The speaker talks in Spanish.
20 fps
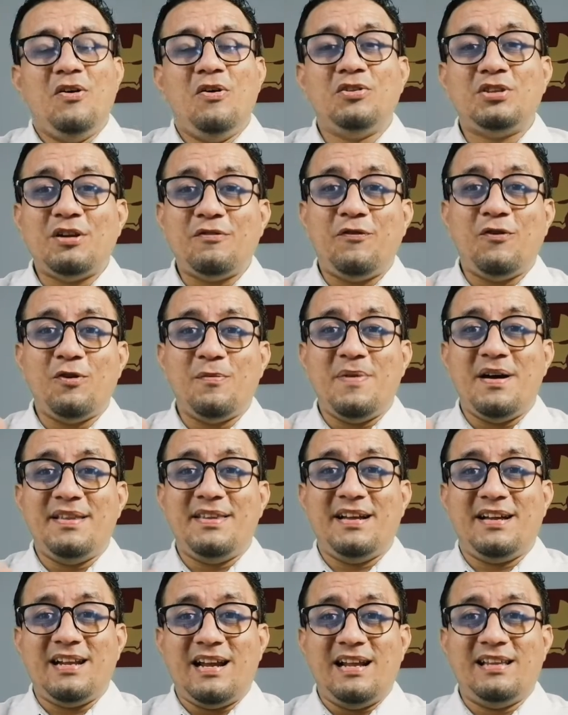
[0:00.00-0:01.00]
Otra forma
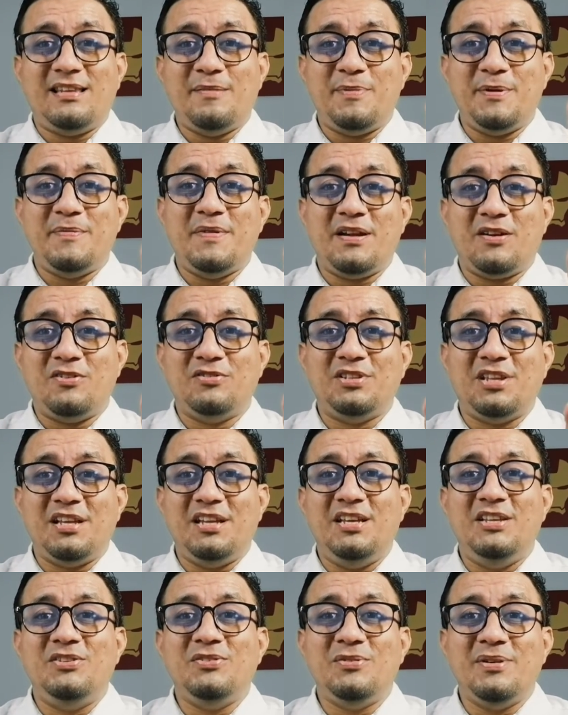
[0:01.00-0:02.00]
de crear este primer
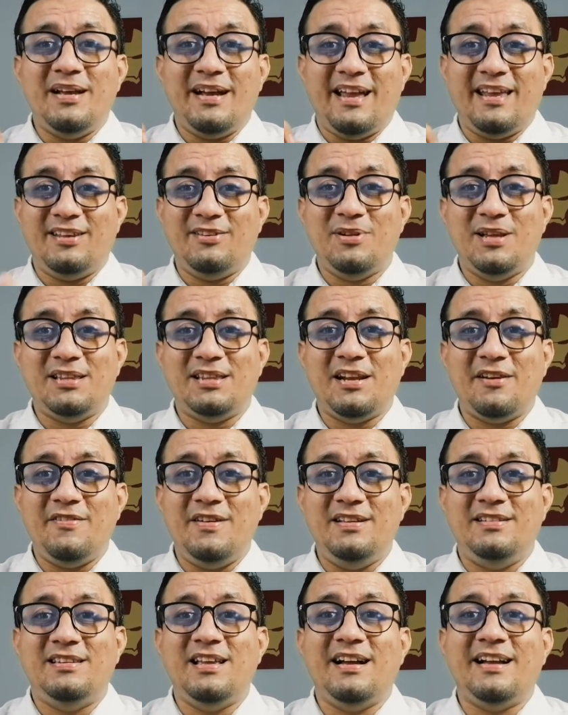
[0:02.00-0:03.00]
contenido es que sea una
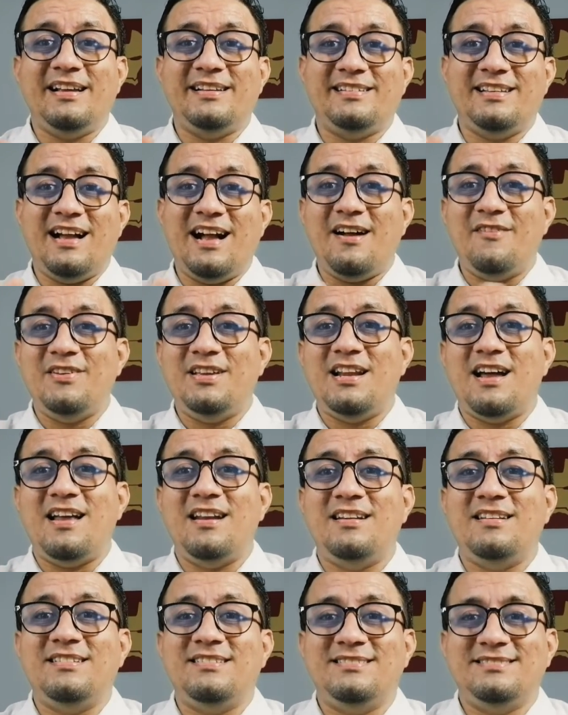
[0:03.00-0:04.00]
entrevista que se haga
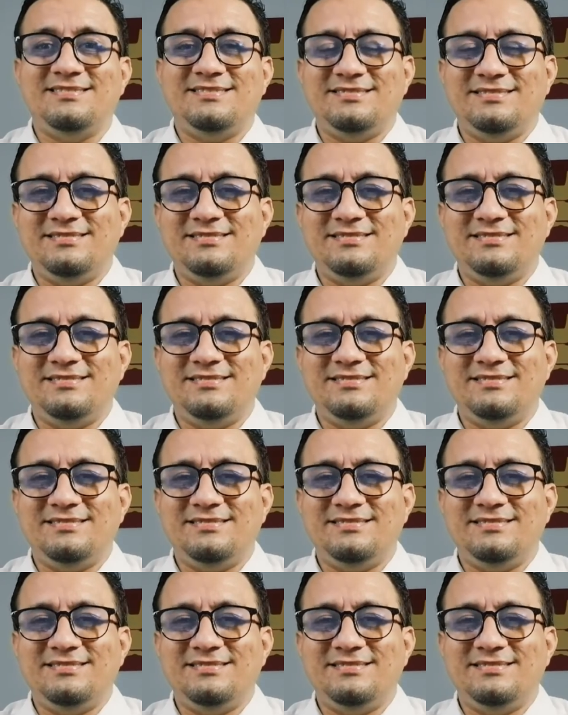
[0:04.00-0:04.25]
viral.